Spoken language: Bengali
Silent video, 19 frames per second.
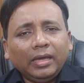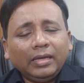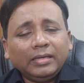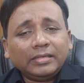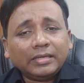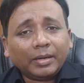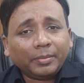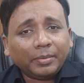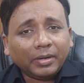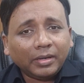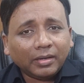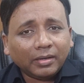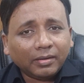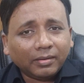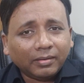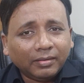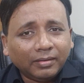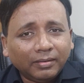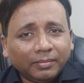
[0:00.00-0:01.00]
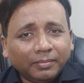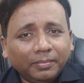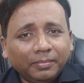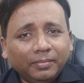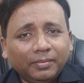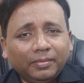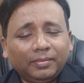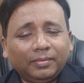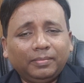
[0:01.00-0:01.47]
এই যে আমরা
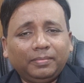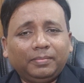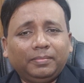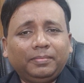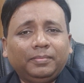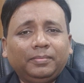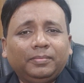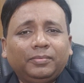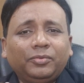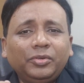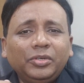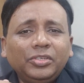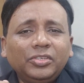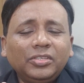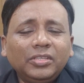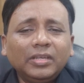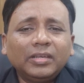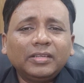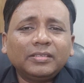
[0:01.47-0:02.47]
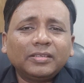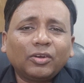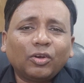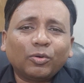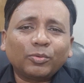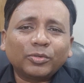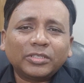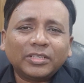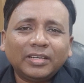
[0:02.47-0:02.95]
ত্রিশ দিনের যে
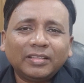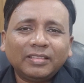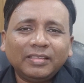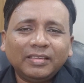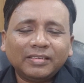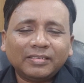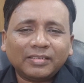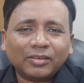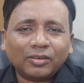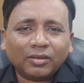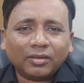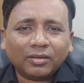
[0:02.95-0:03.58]
কর্মশালা দিয়েছি